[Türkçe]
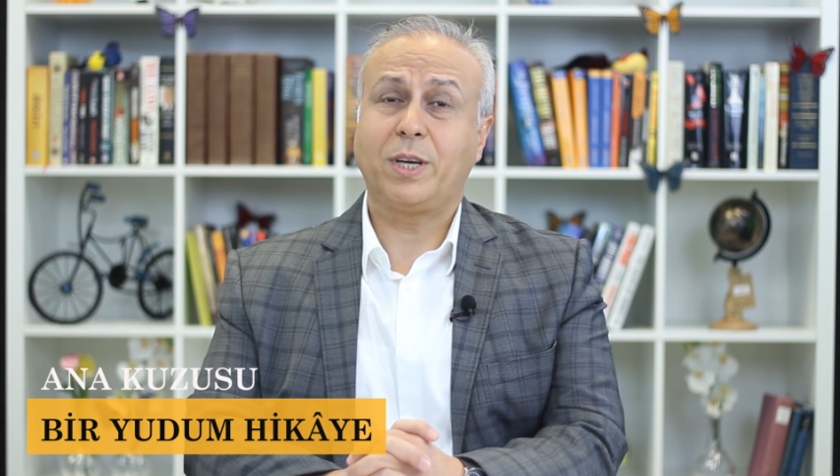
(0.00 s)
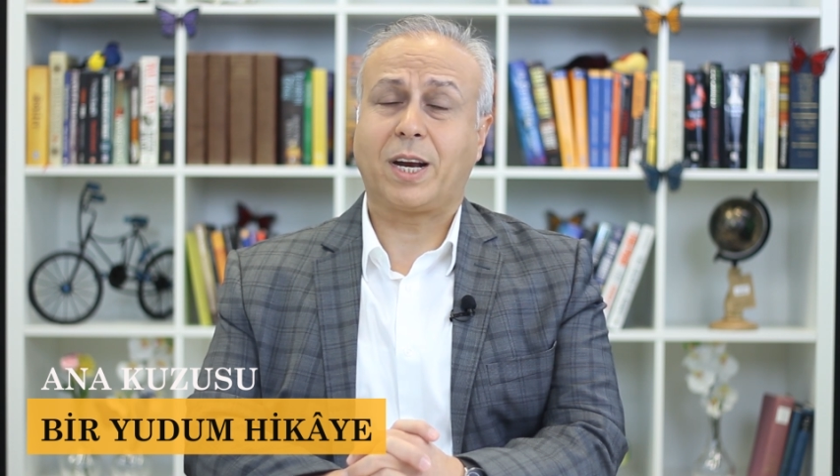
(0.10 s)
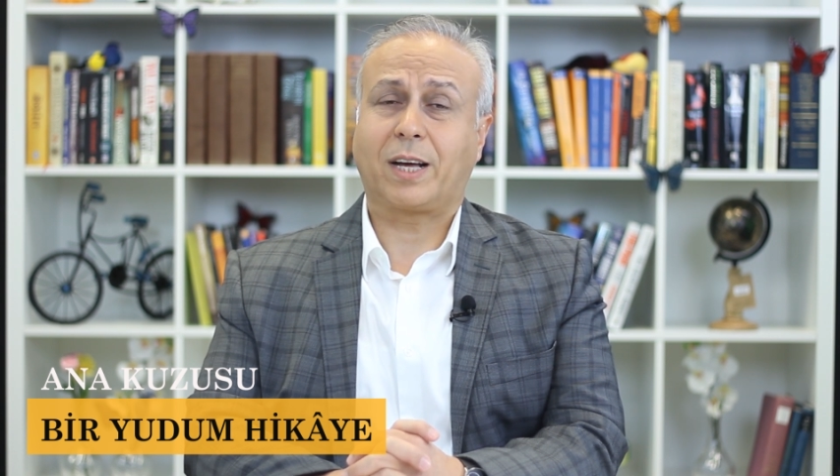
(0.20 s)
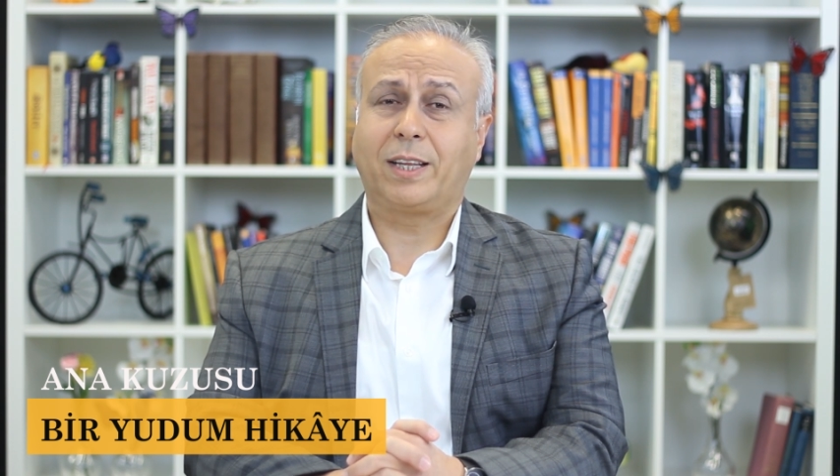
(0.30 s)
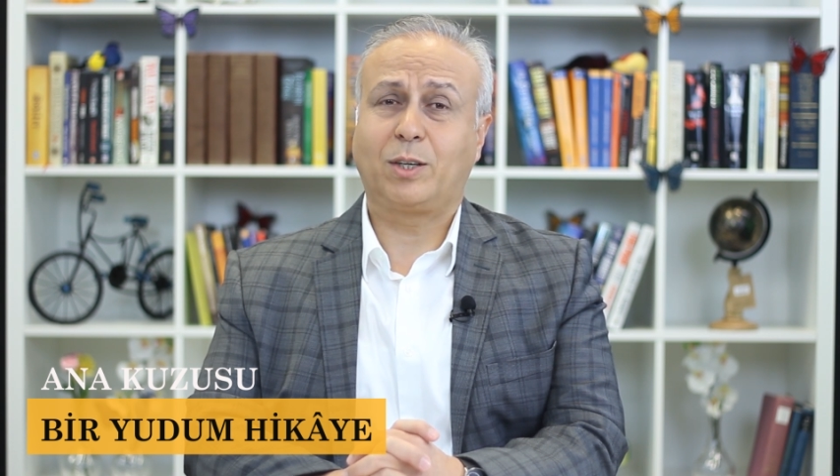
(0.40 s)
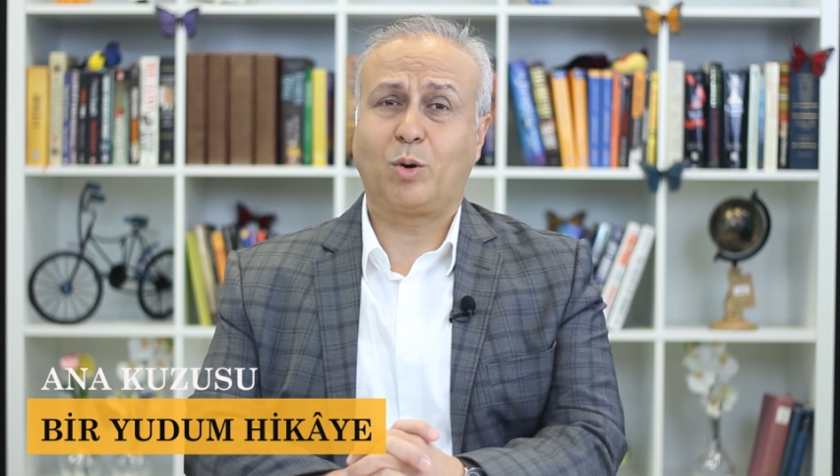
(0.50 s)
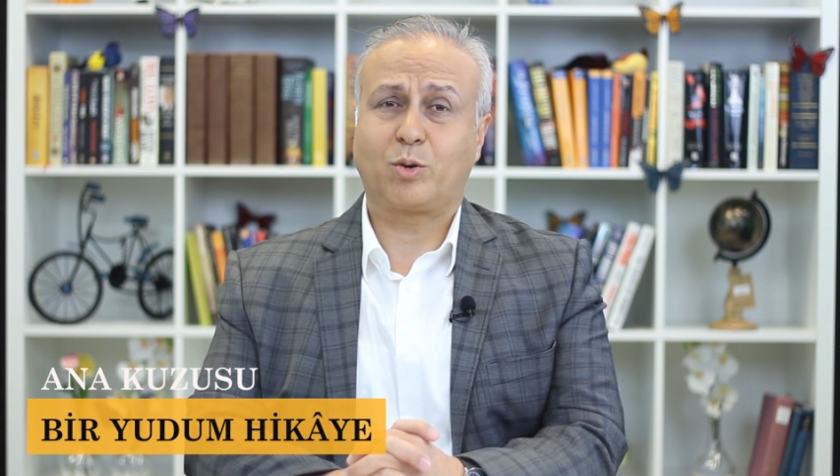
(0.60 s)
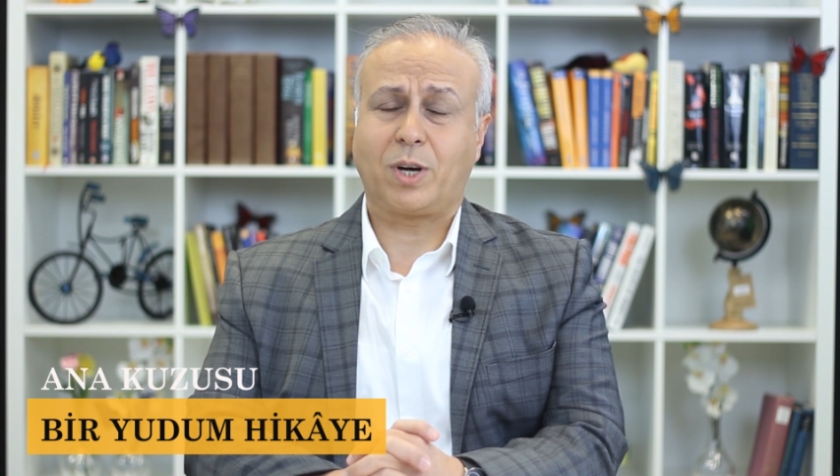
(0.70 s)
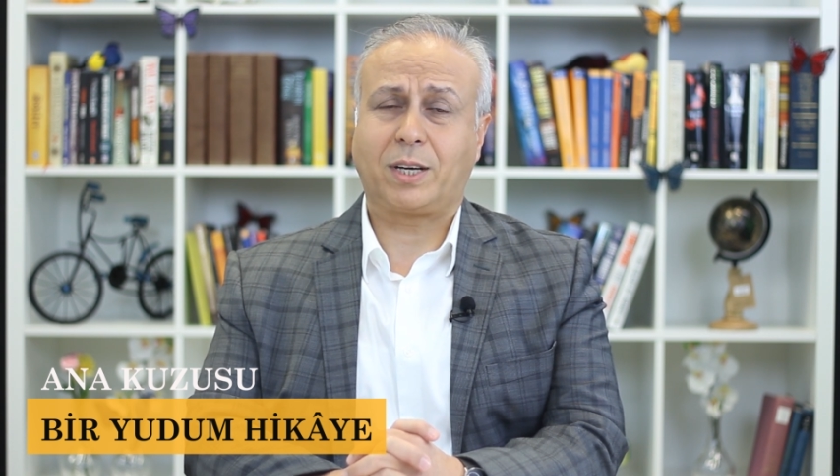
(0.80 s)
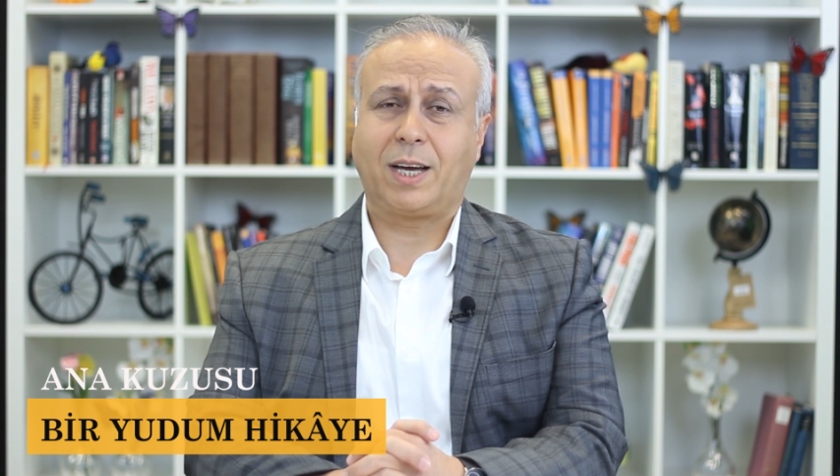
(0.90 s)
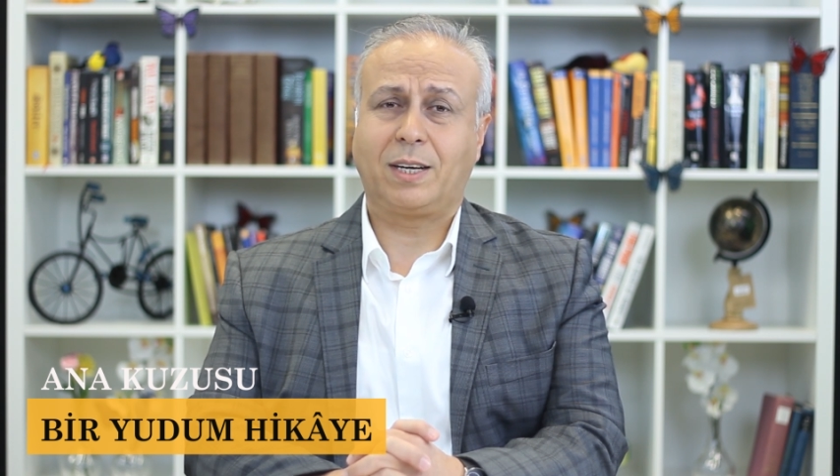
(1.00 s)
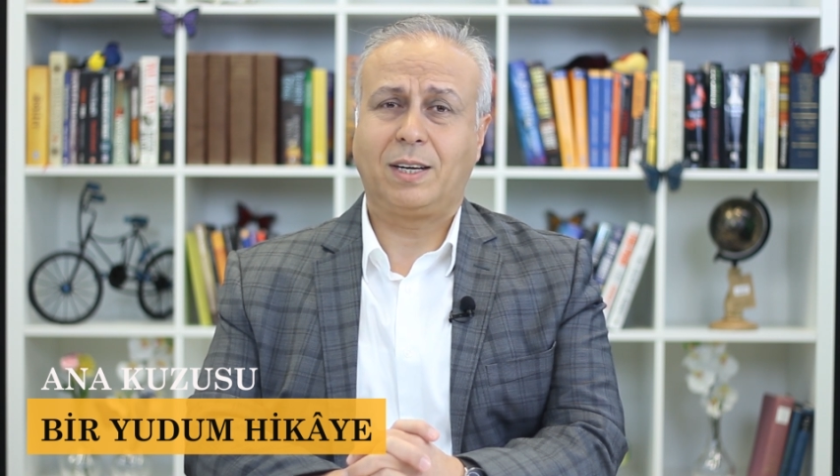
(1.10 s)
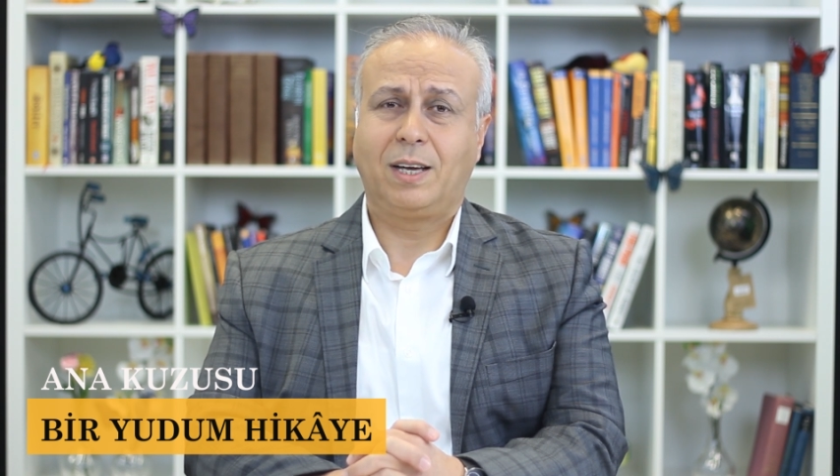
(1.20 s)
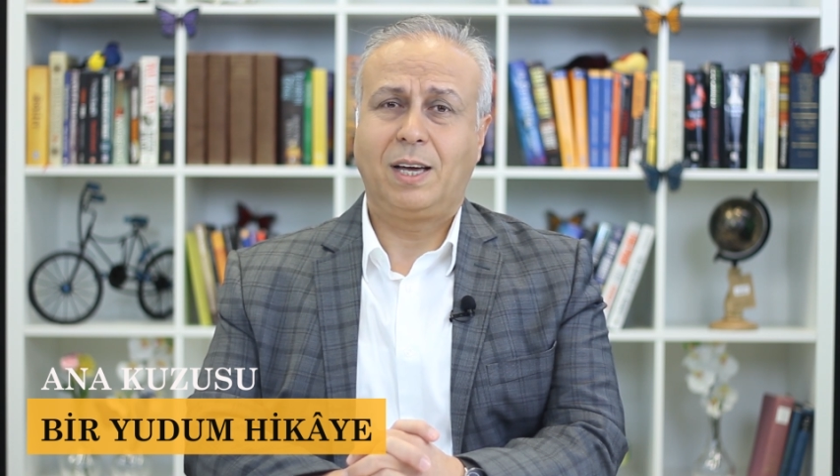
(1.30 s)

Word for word: yanaklarını okşarken